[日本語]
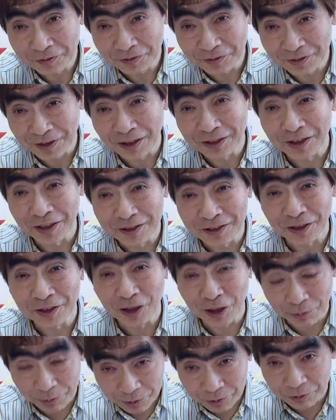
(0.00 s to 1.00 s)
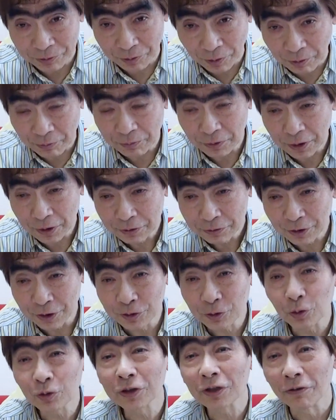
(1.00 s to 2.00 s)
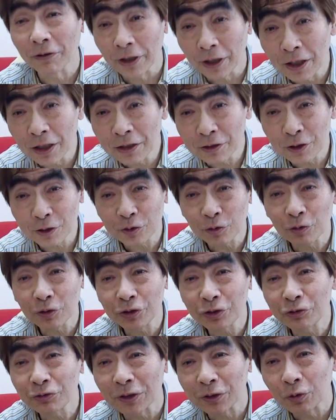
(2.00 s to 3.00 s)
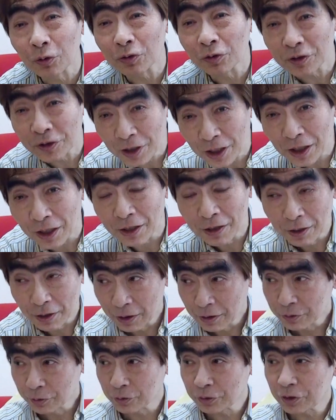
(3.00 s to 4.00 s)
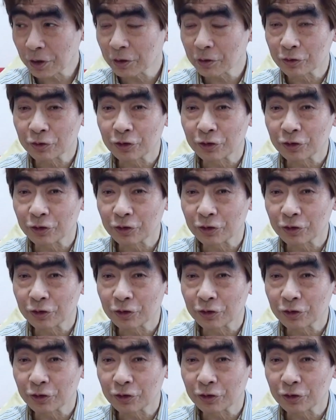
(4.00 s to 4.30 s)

大天才テレビくんを。で撮ったわけねでその週が撮ってそしたら